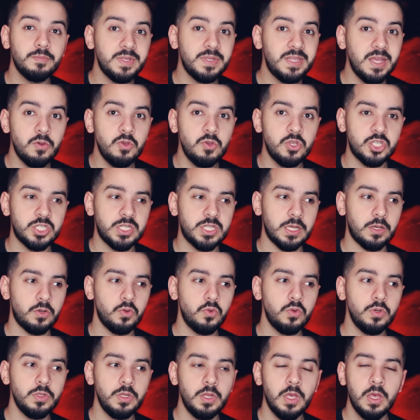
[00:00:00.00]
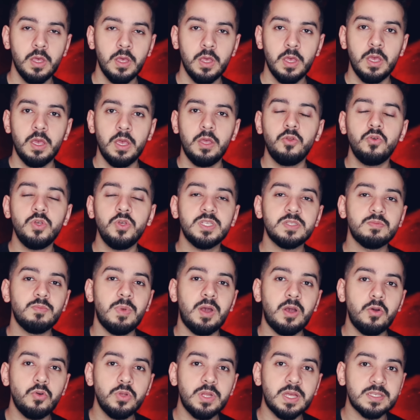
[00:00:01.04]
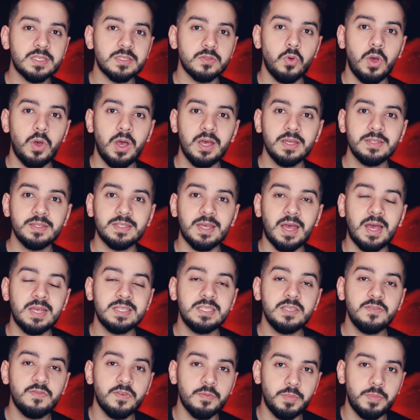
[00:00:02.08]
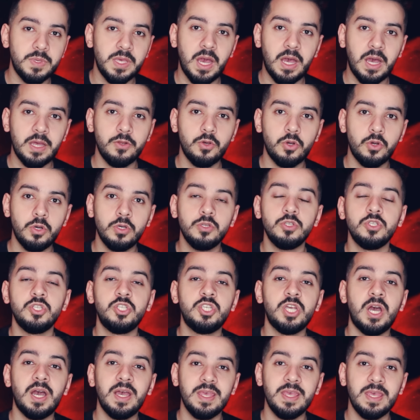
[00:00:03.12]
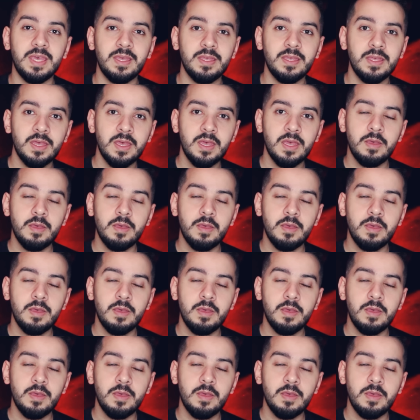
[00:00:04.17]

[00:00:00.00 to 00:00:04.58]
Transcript: بدأوا يشتكون أنه يسمعون أصوات عزف بيانو جاية